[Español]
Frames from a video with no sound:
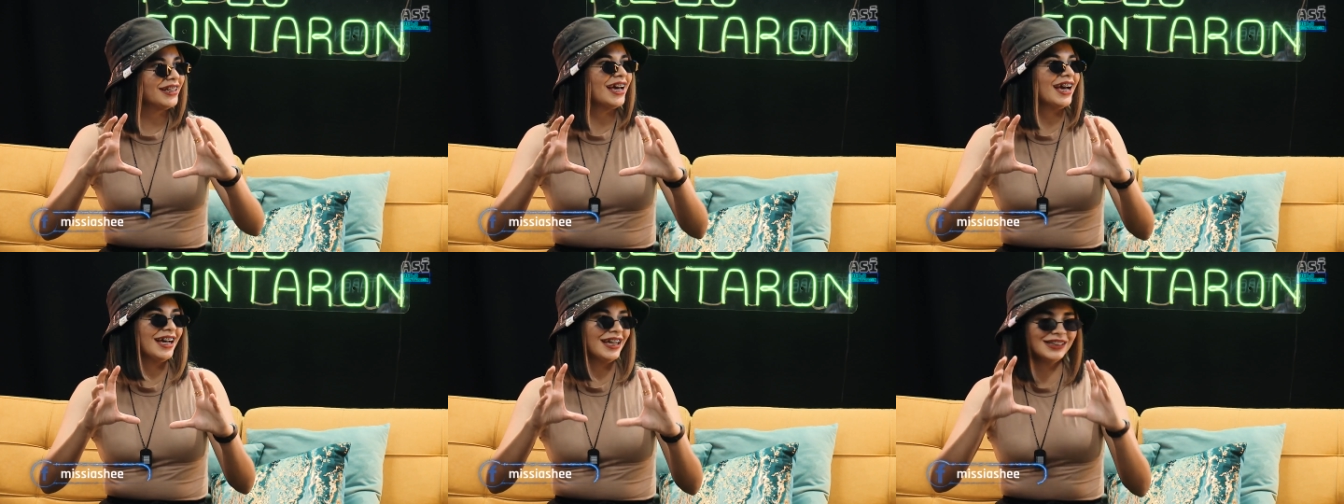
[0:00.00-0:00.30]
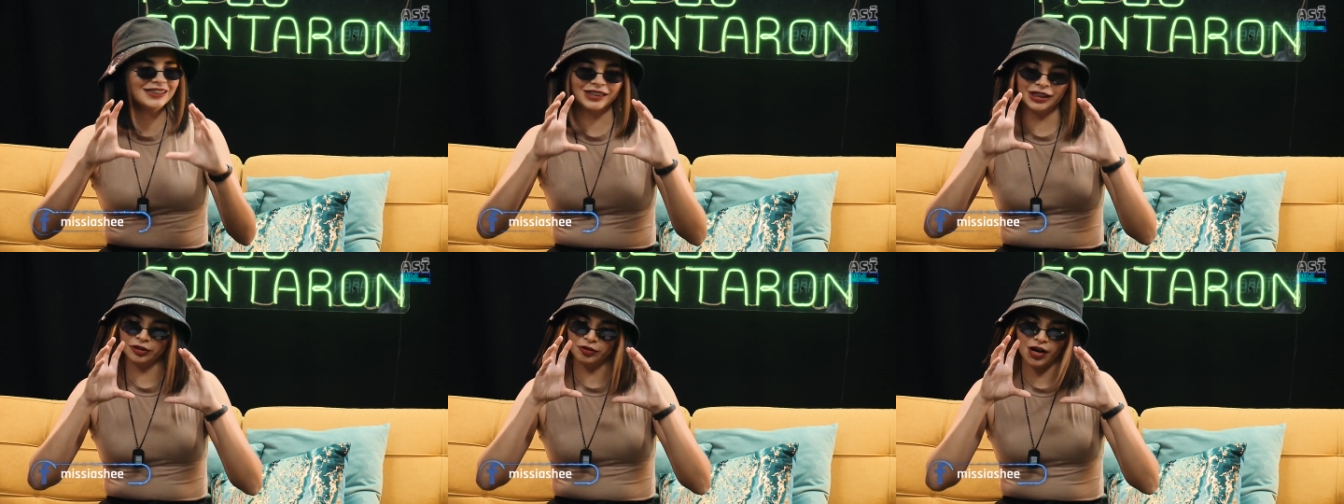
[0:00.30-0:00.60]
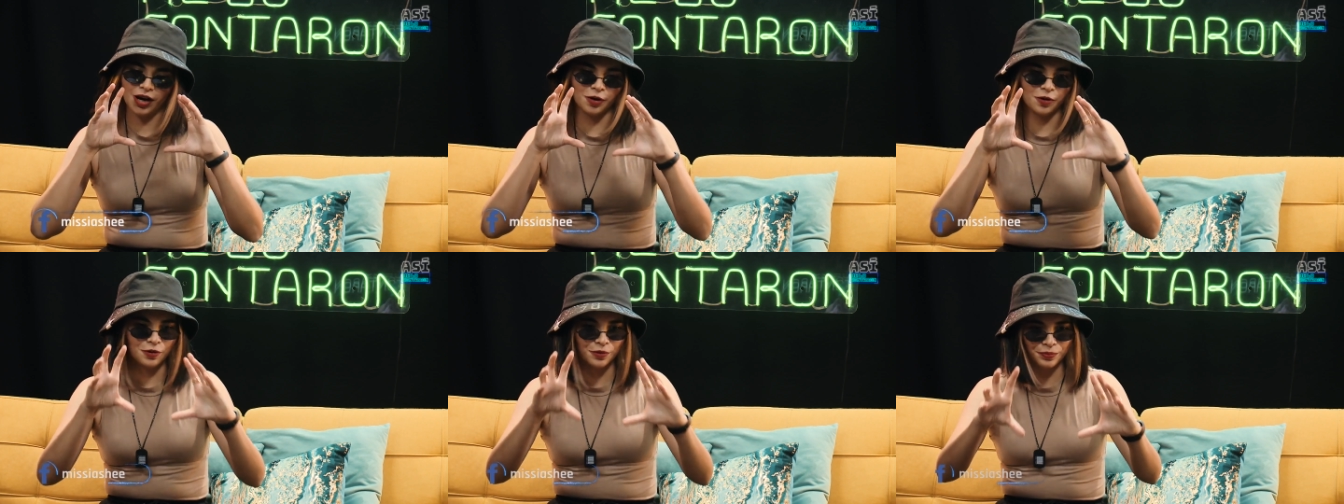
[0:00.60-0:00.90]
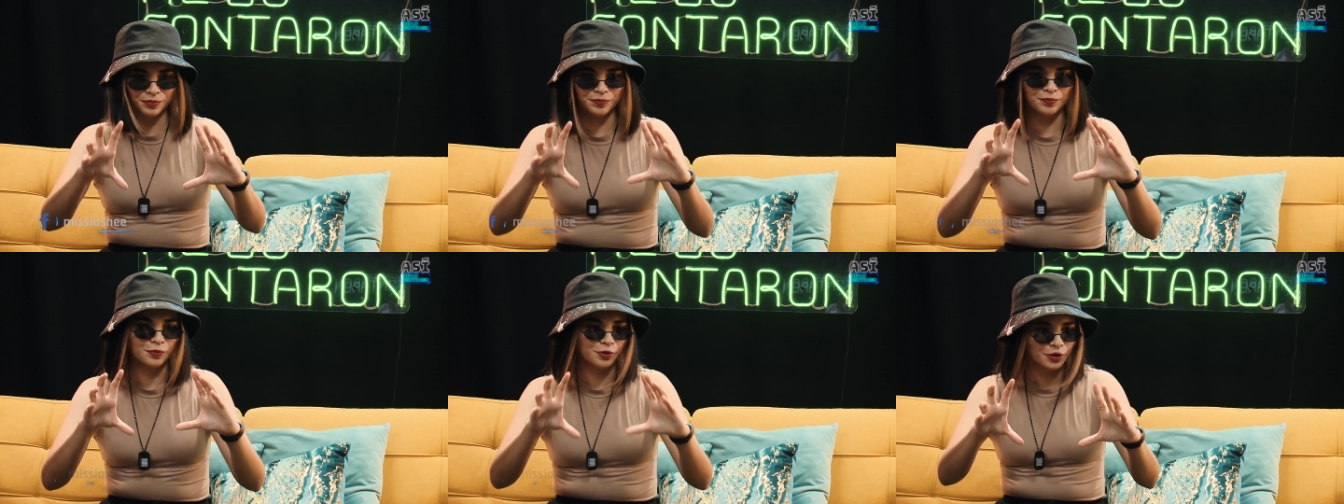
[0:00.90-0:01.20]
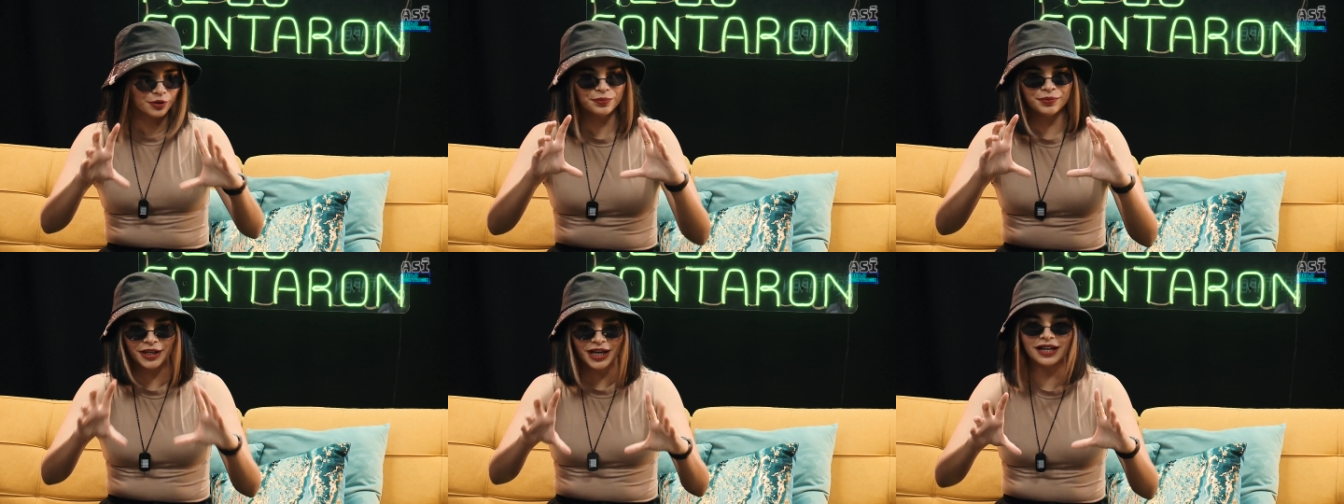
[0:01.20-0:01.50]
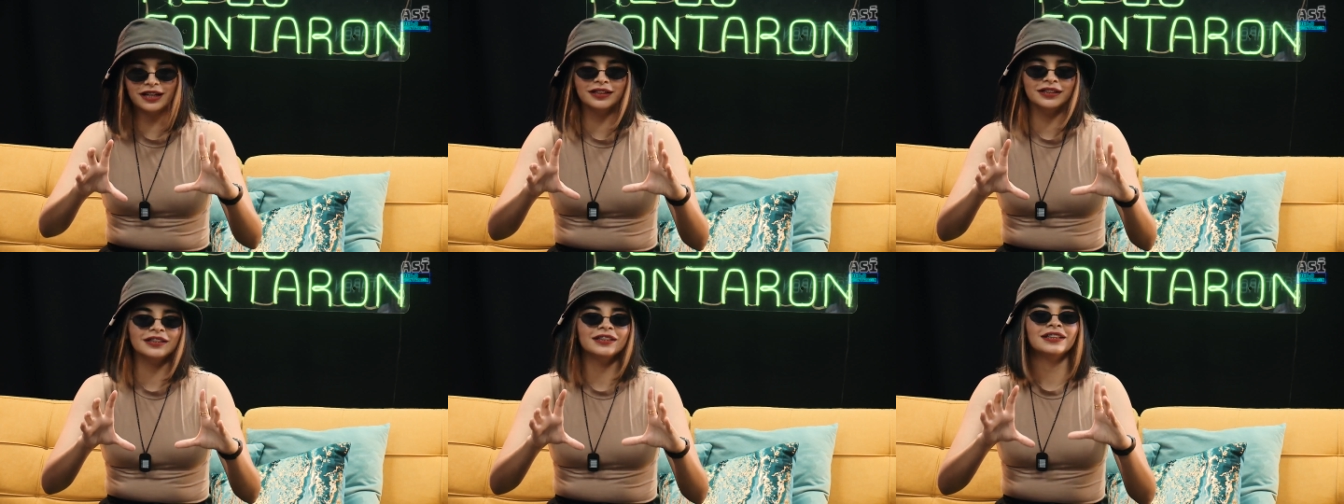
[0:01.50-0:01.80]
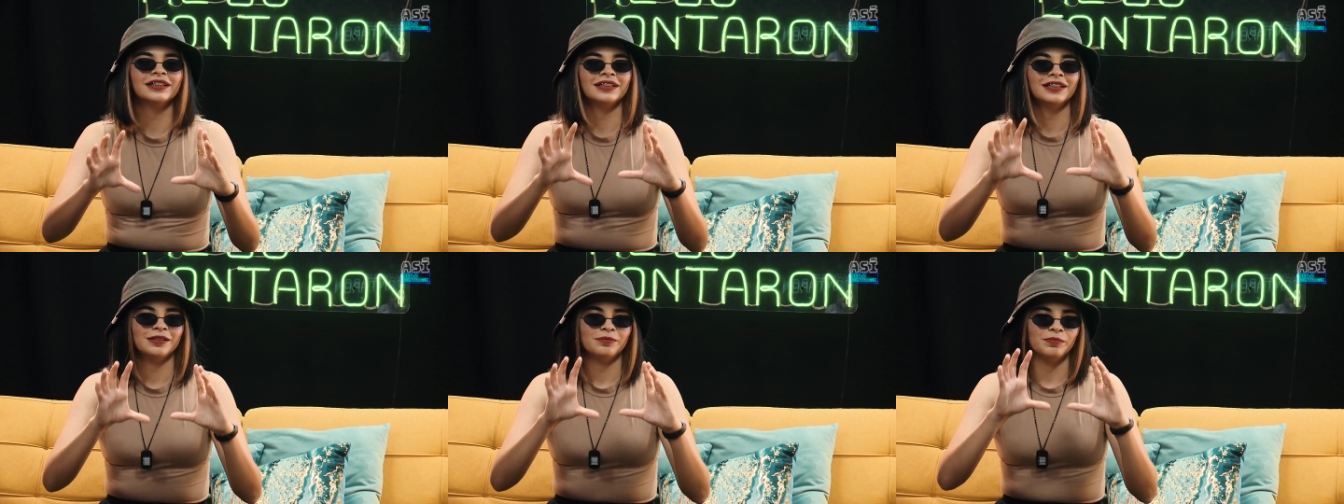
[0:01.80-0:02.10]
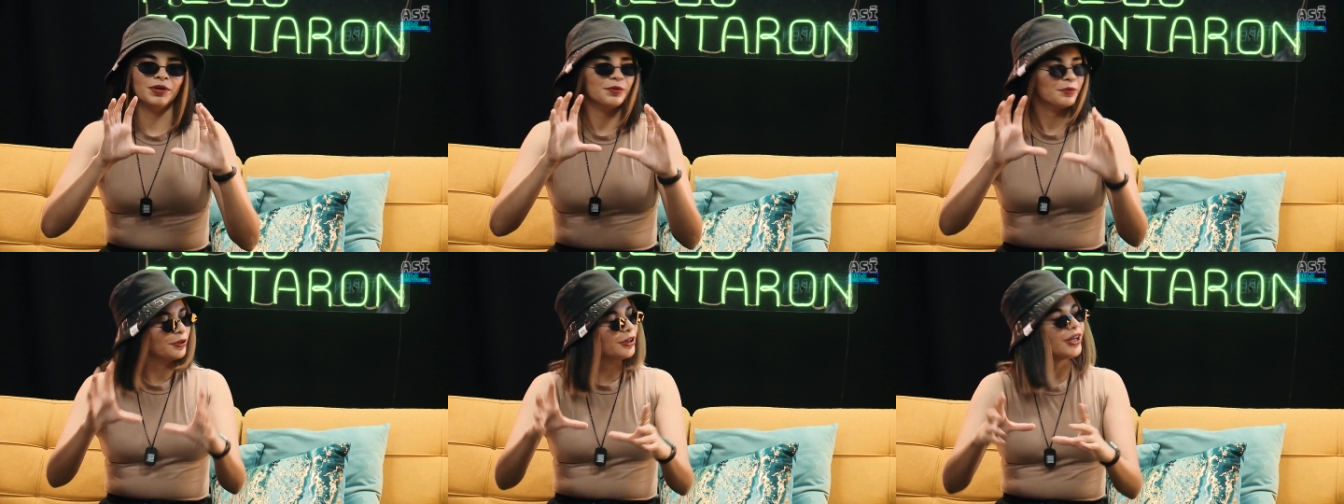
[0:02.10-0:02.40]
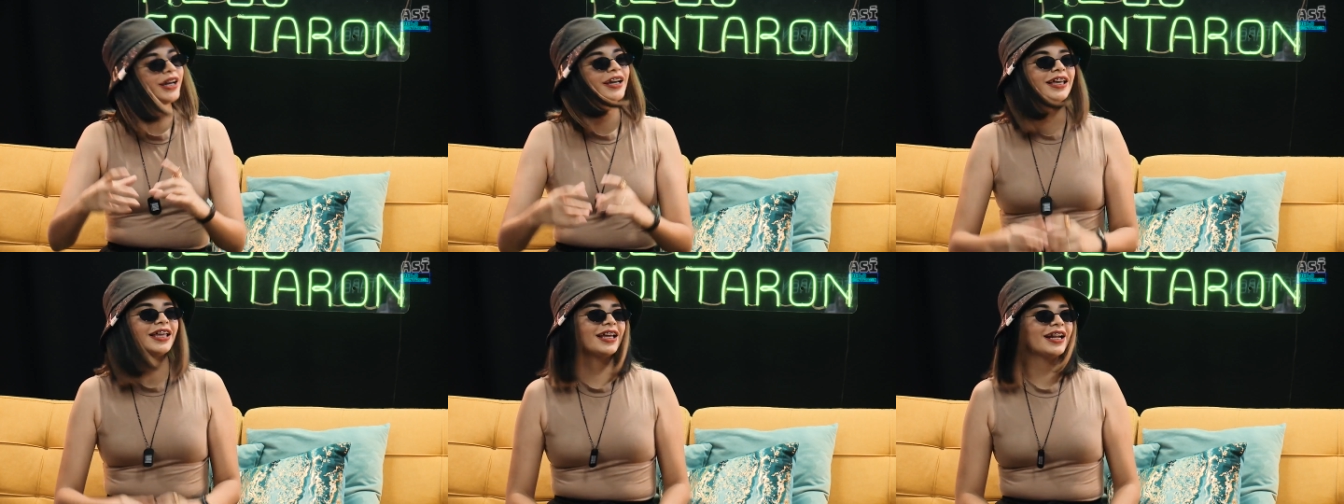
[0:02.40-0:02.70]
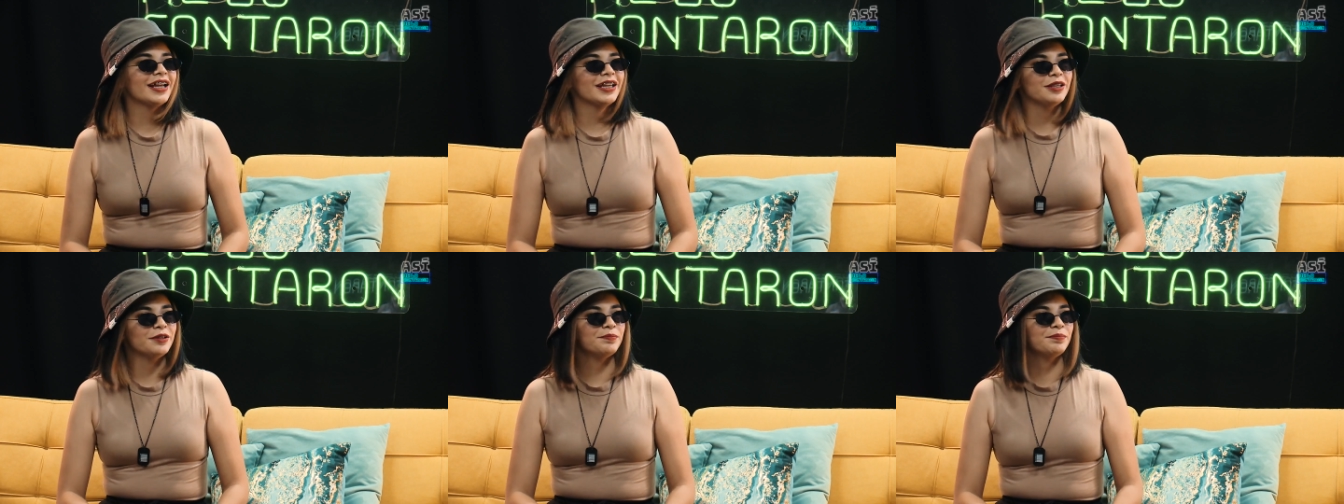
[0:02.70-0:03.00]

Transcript: Ajá, si lo hago muy bien, me voy a quedar ahí,